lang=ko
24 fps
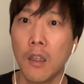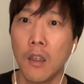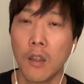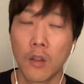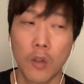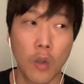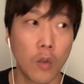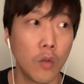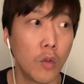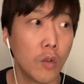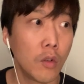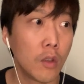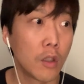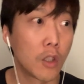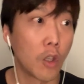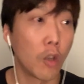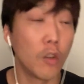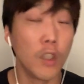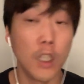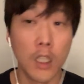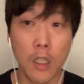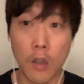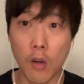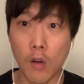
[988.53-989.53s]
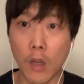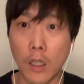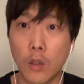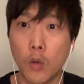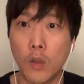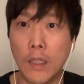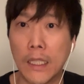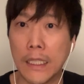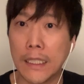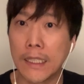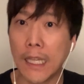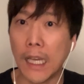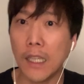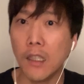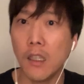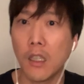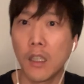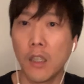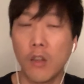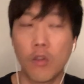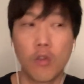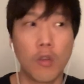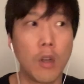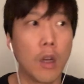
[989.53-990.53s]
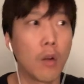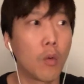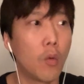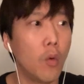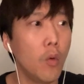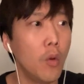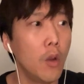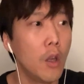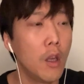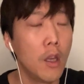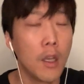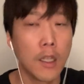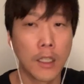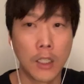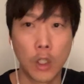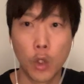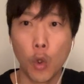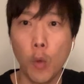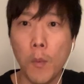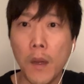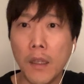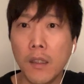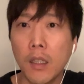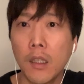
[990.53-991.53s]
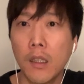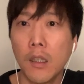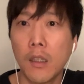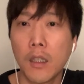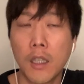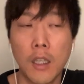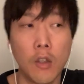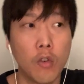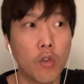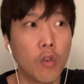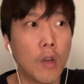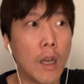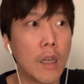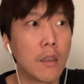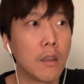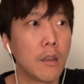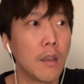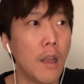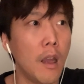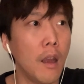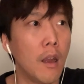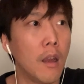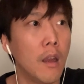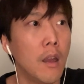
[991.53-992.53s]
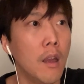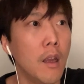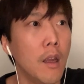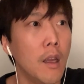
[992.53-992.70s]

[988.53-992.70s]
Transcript: 저도, 저는 이걸 가지고 디자인을 기술하고 지오메트리를 기술하는데